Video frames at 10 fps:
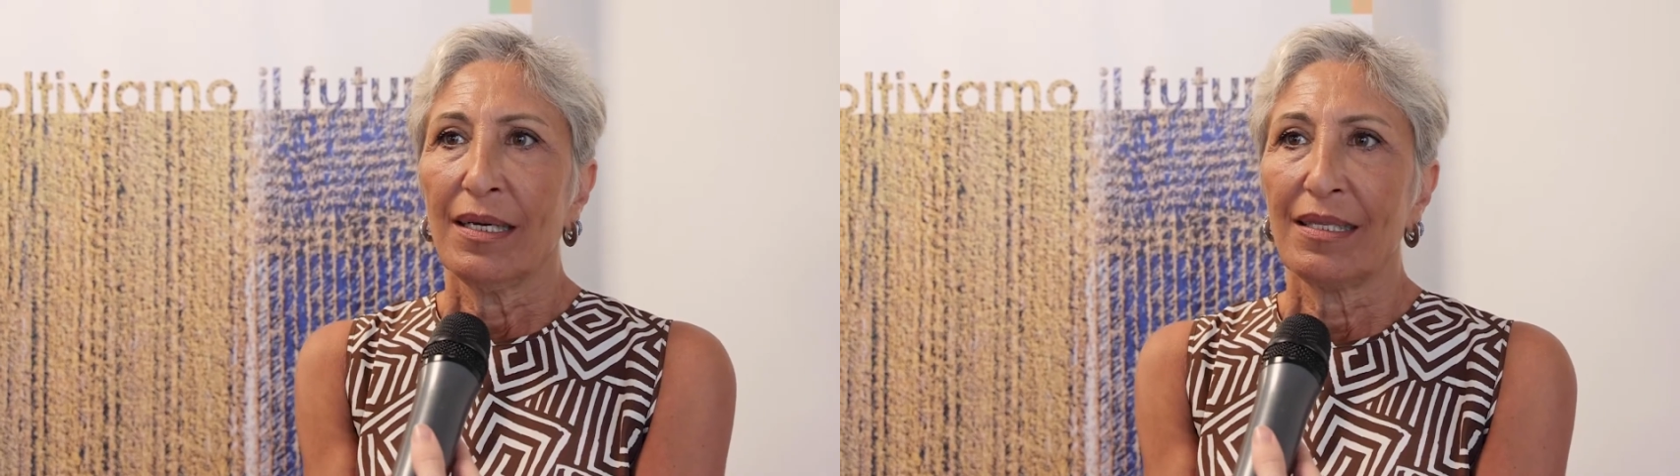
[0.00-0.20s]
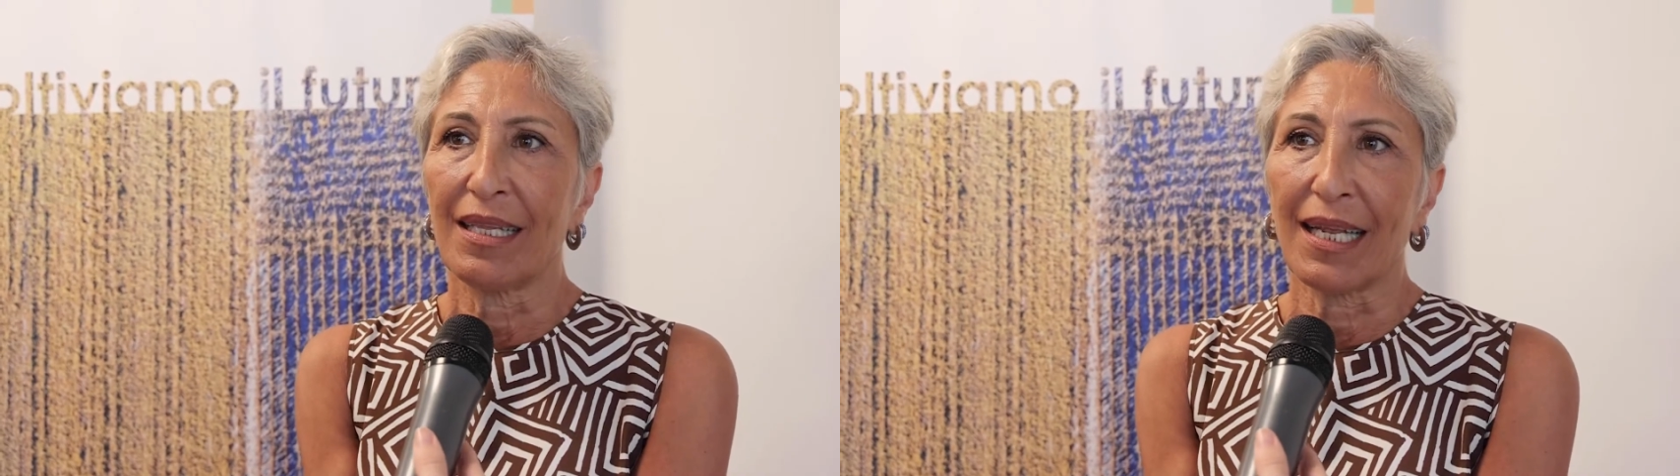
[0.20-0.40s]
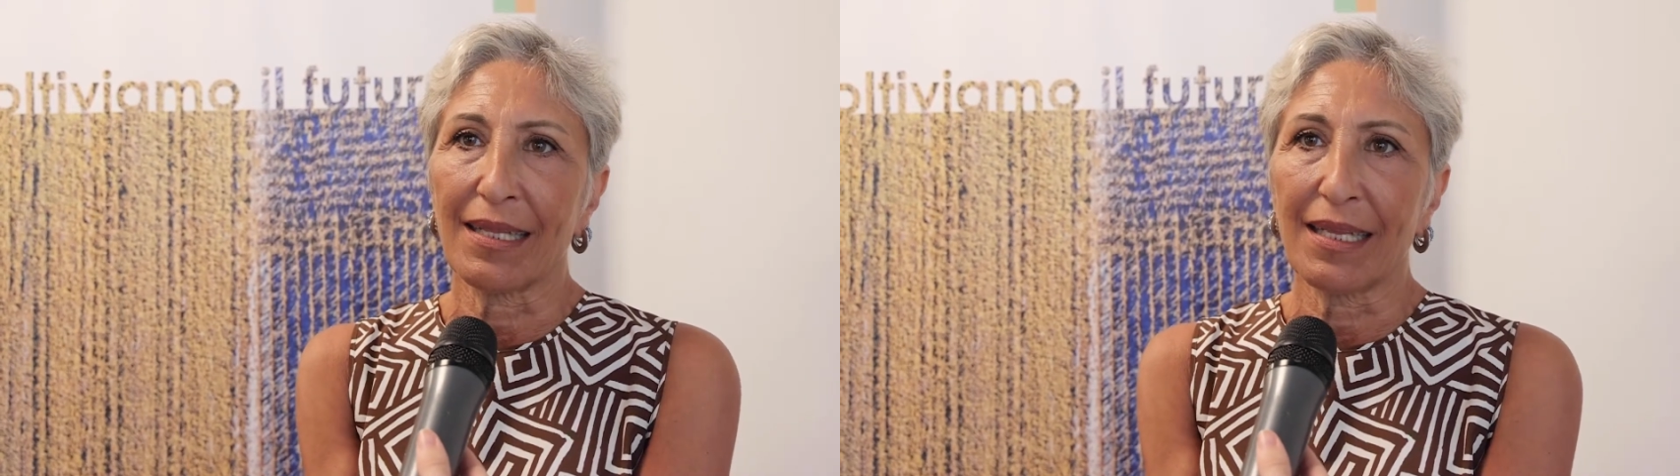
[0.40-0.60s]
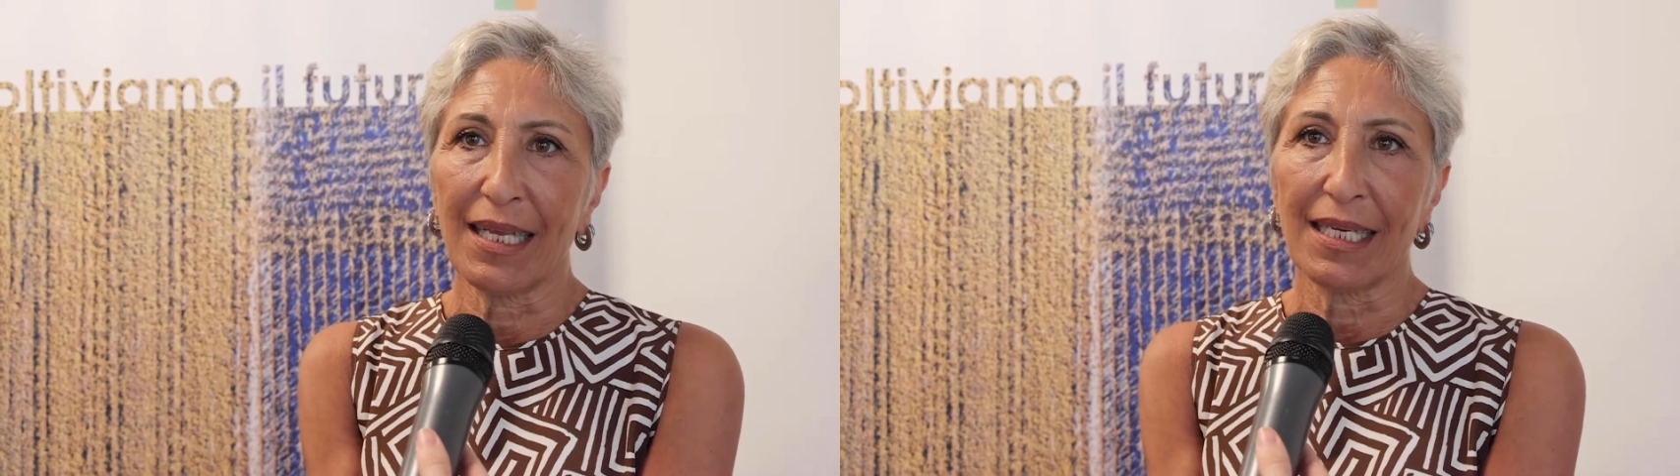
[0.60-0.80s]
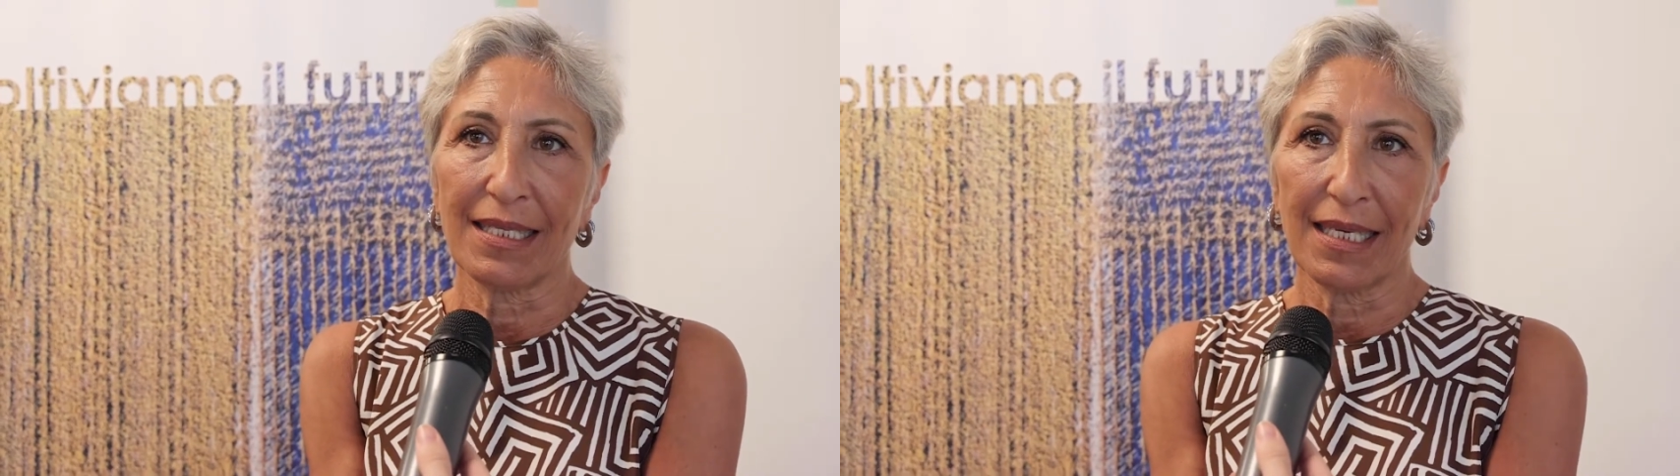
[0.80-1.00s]
Si tratta
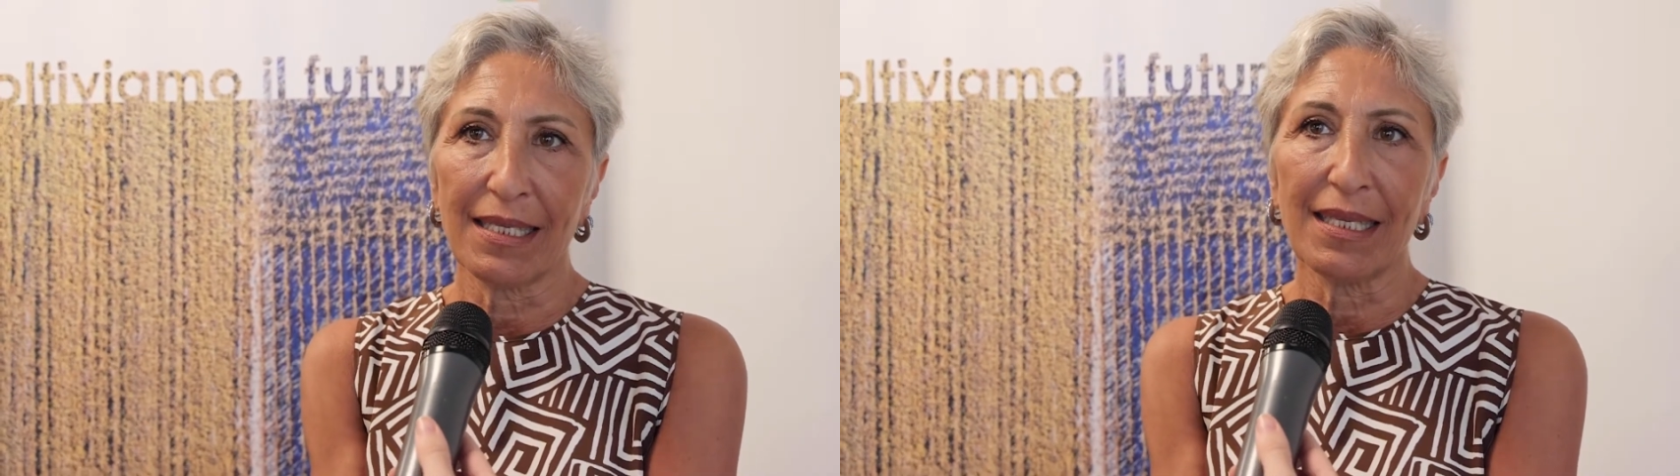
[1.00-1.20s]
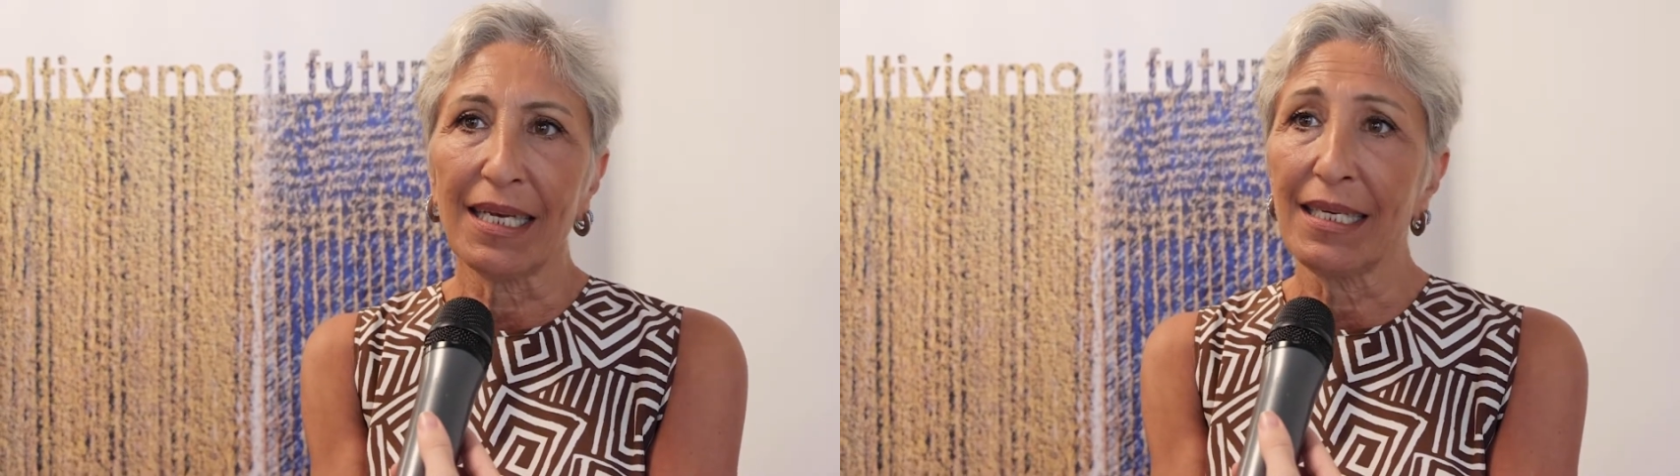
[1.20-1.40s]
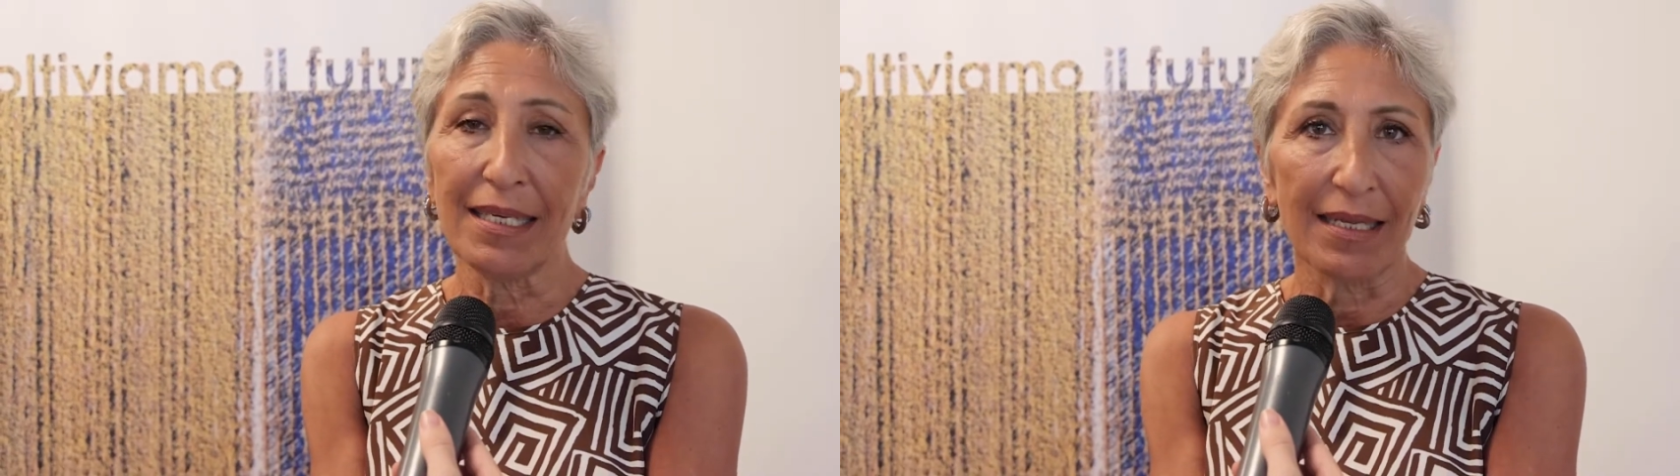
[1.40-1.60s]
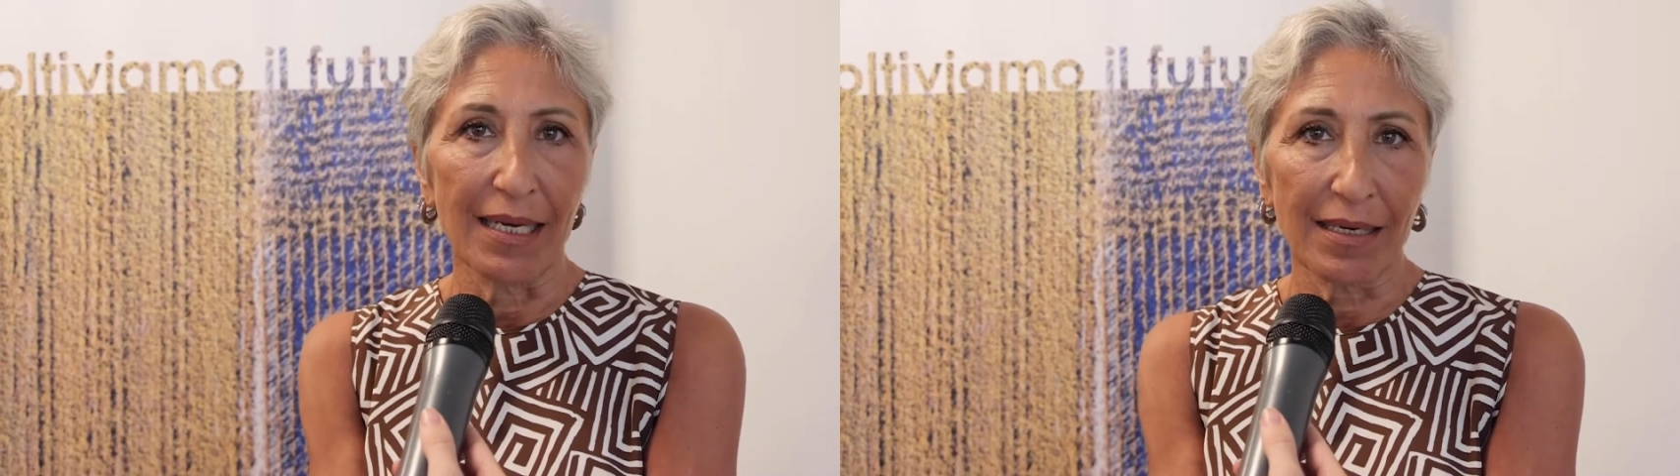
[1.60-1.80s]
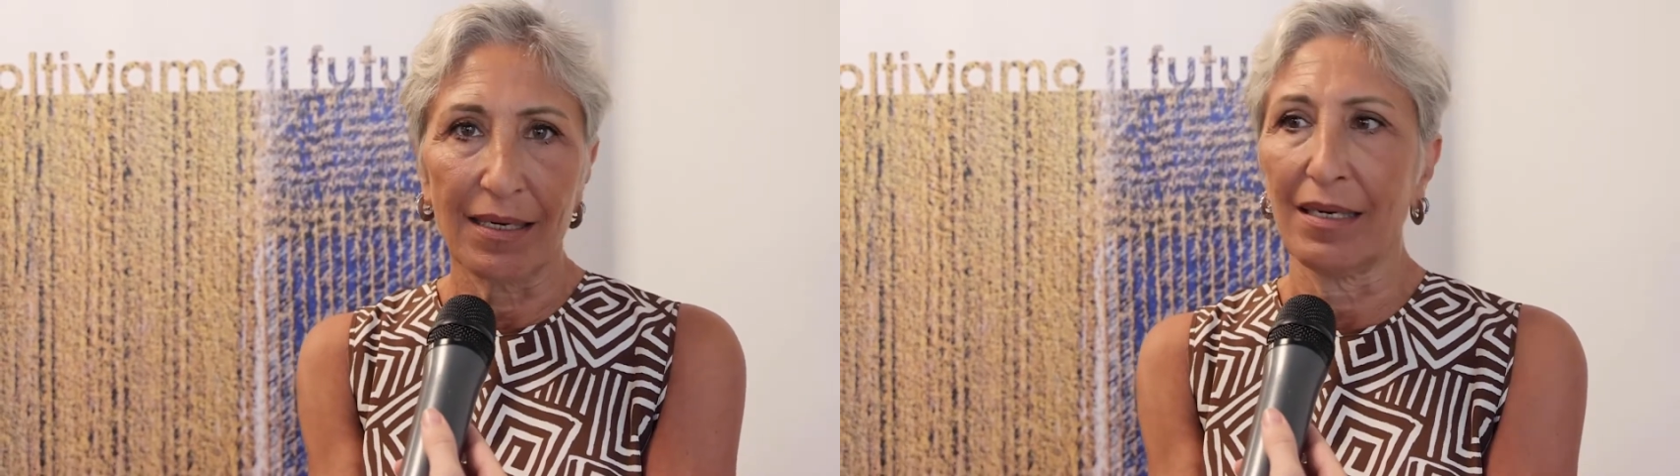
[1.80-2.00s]
di aziende
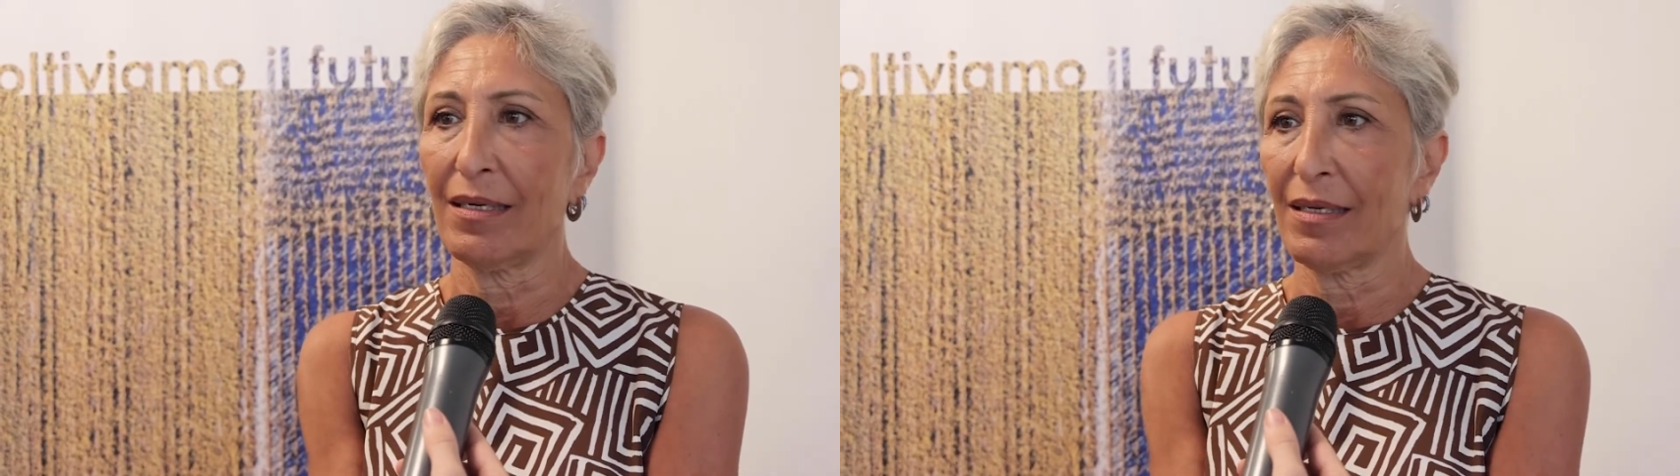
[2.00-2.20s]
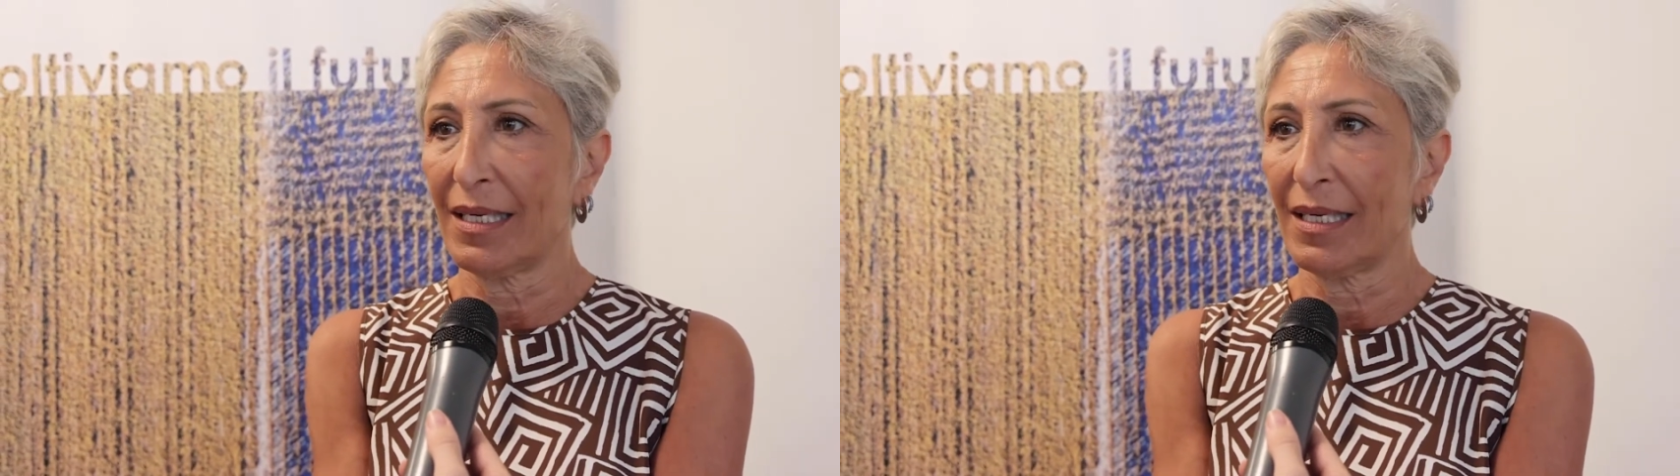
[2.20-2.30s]
leader